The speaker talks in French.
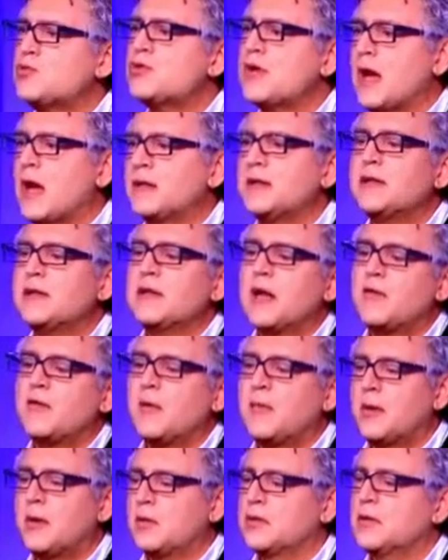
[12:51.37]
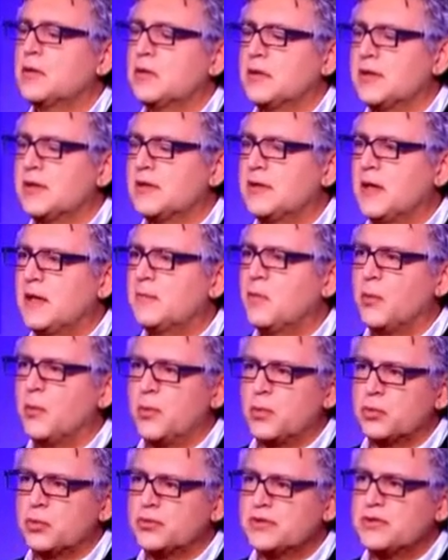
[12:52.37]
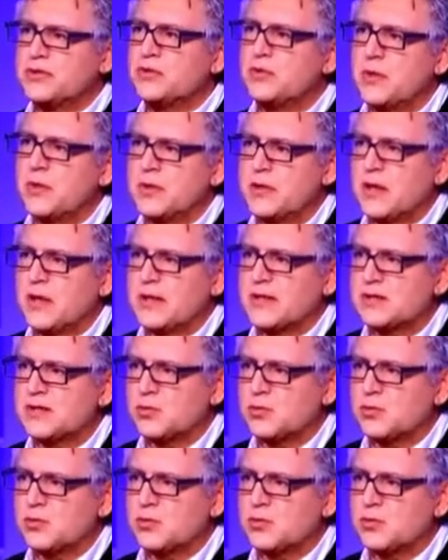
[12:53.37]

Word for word: un État, on ne va pas rentrer dans le détail, mais on peut constituer un État qui soit